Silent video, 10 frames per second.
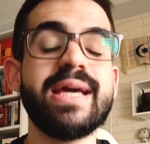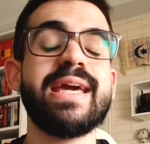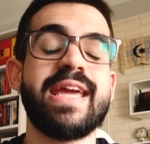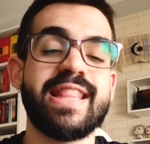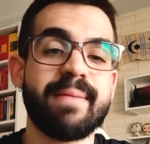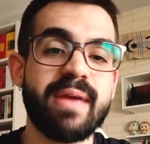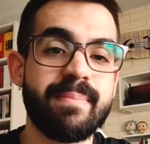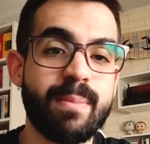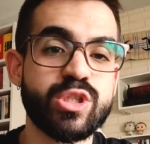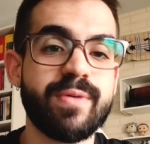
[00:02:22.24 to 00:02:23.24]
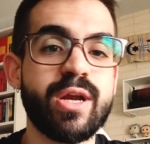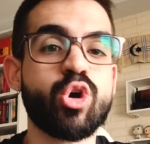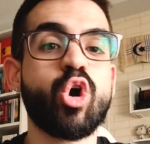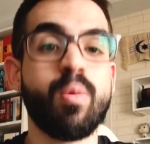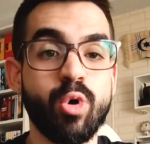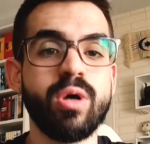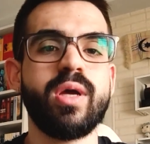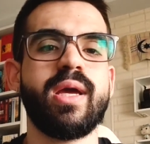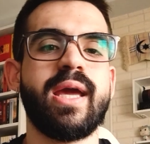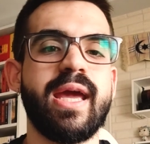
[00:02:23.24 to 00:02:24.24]
y también vamos a ver cómo
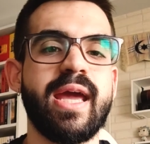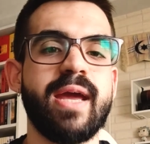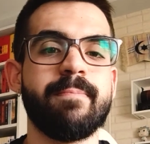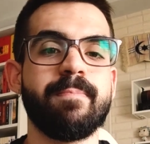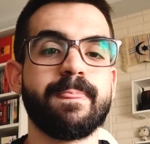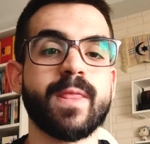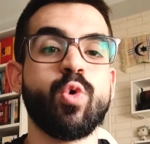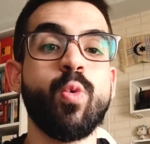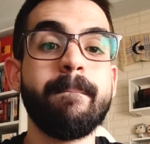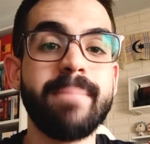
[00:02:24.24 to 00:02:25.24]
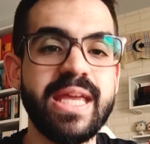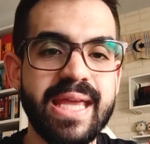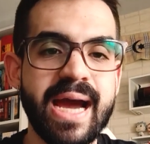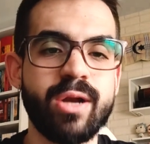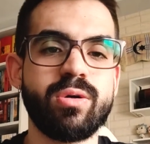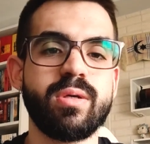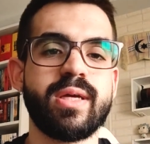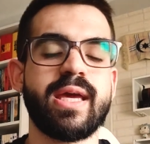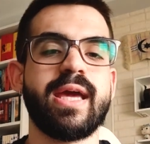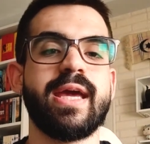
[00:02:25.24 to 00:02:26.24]
em, un villano
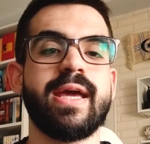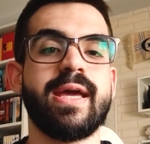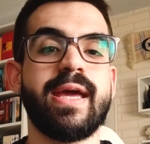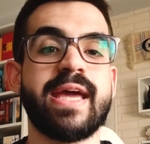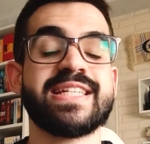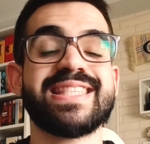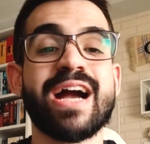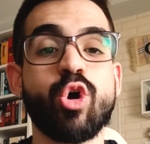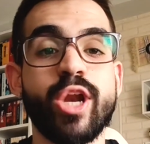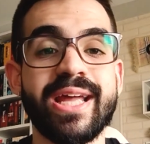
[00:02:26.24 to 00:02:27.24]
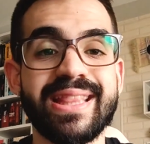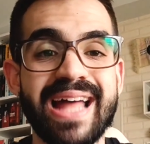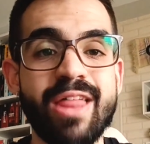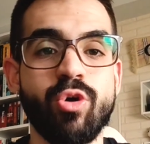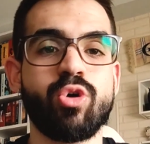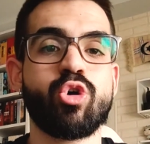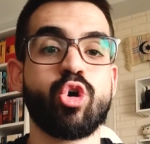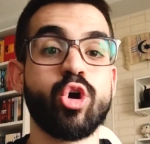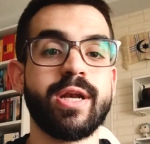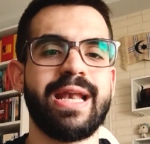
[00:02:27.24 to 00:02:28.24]
que está conectado
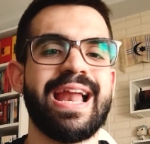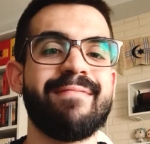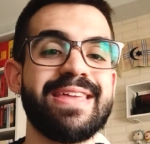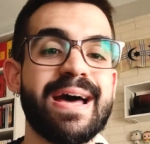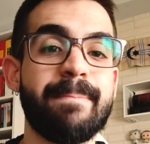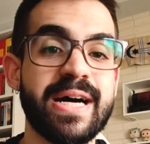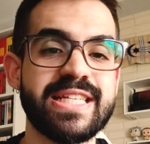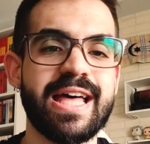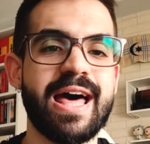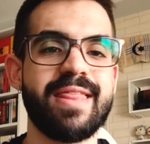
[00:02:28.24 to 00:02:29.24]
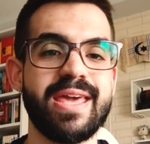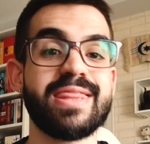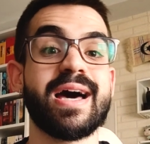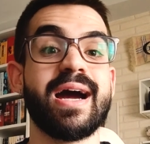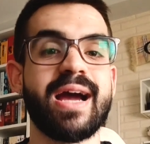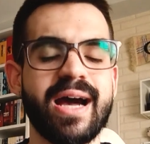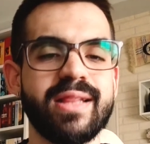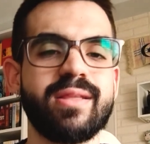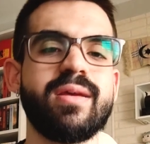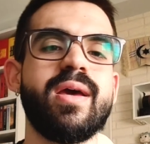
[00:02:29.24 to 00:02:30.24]
con la vida pasada de Ethan Hunt,